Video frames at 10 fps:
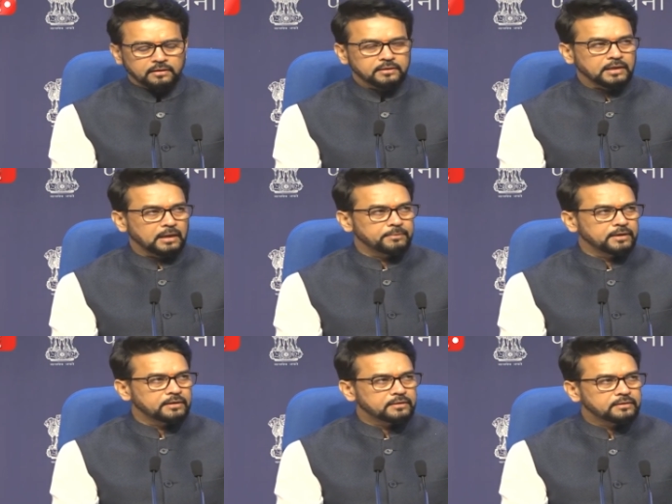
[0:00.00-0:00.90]

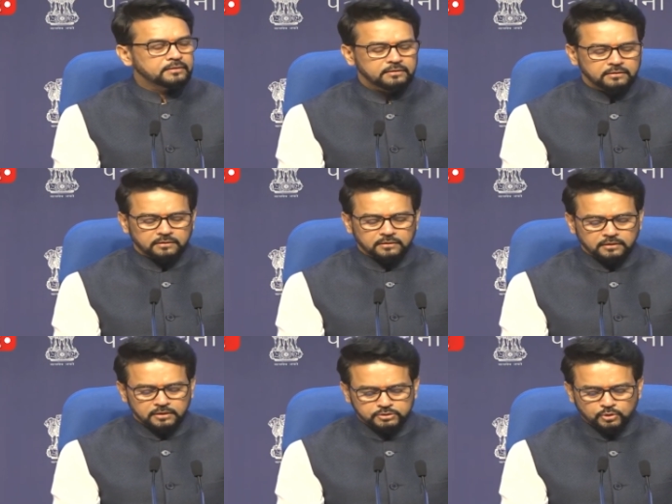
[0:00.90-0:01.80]

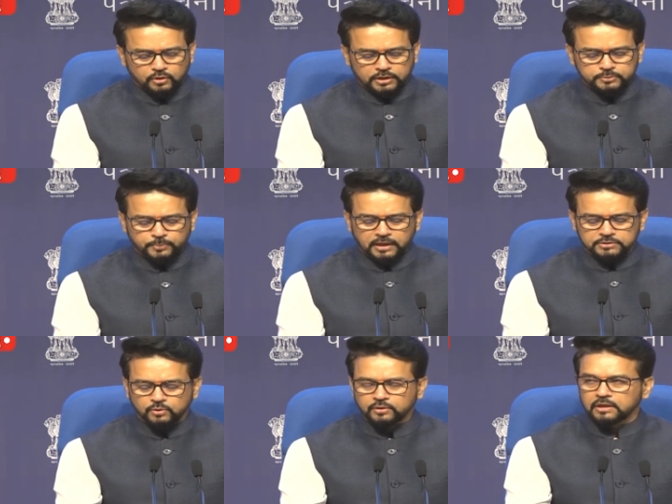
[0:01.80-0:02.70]
कैबिनेट इसरो के इस
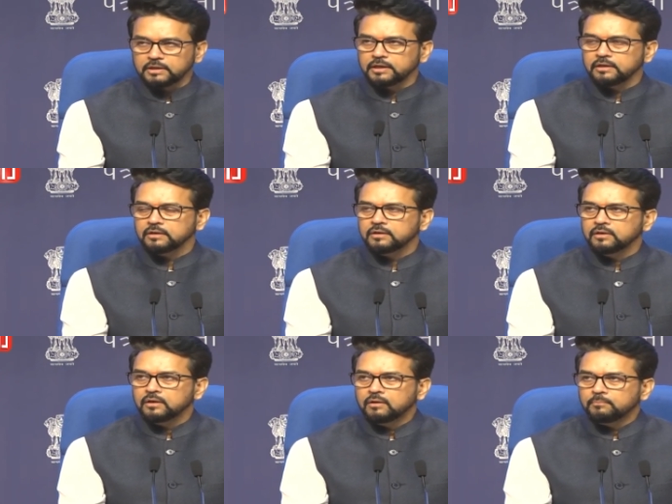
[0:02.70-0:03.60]
प्रयासों के लिए
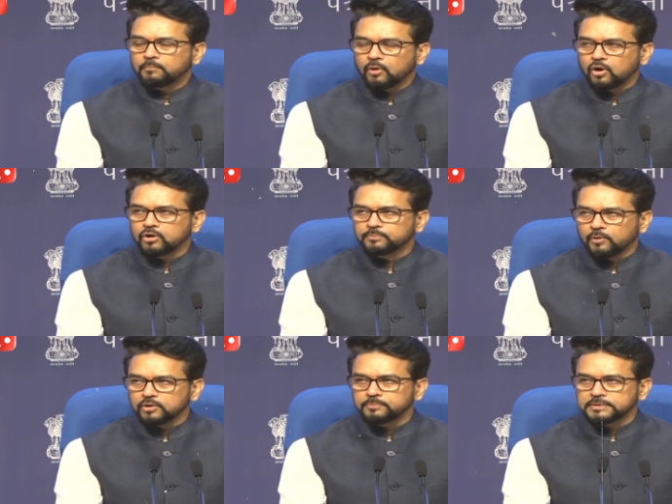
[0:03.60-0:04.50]
बहुत
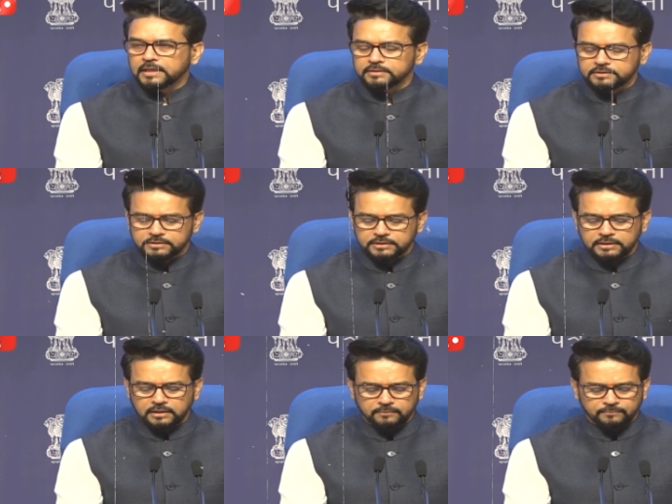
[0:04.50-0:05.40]
बहुत बधाई देती
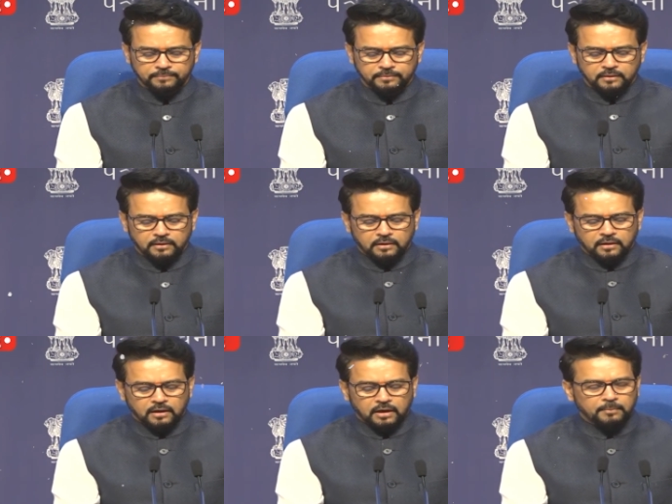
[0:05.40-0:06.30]
है
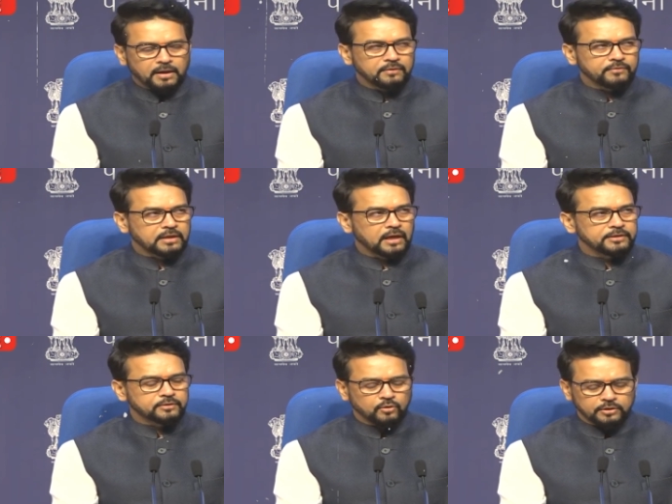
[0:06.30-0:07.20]
हमारे
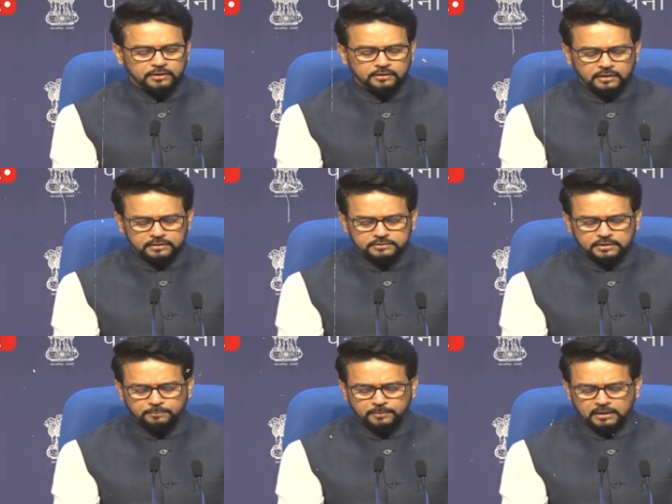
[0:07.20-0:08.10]
वैज्ञानिकों के
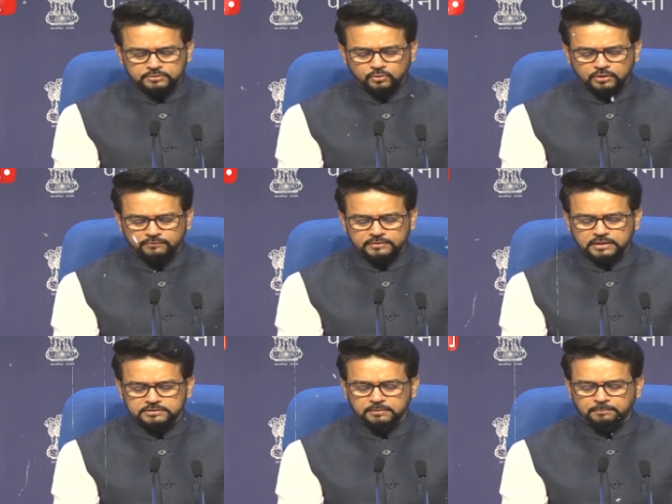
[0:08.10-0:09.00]
निरंतर प्रयासों की
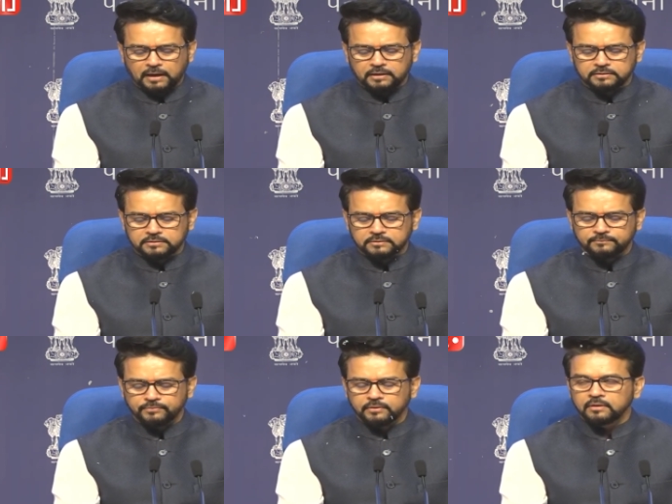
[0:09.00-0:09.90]
वजह से भारत
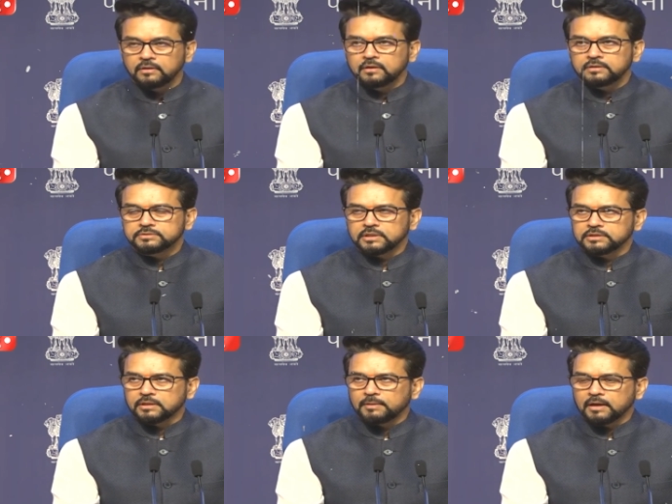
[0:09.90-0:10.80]

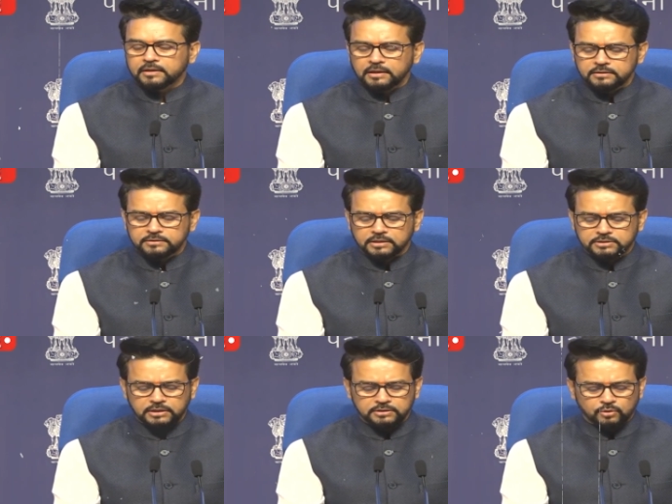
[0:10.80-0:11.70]
चंद्रमा के
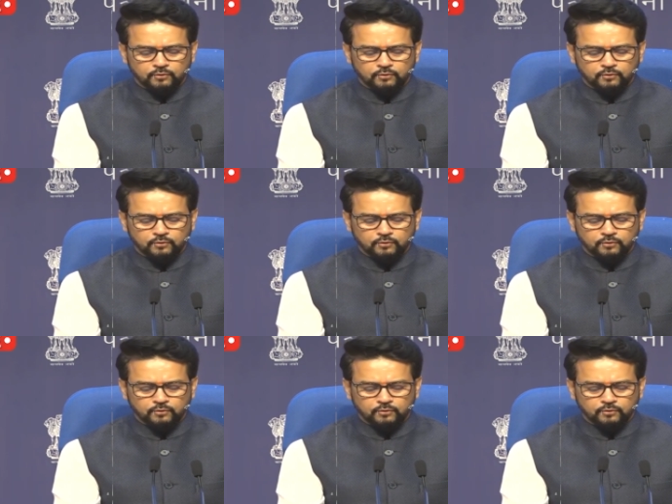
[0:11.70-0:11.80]
दक्षिणी ध्रुव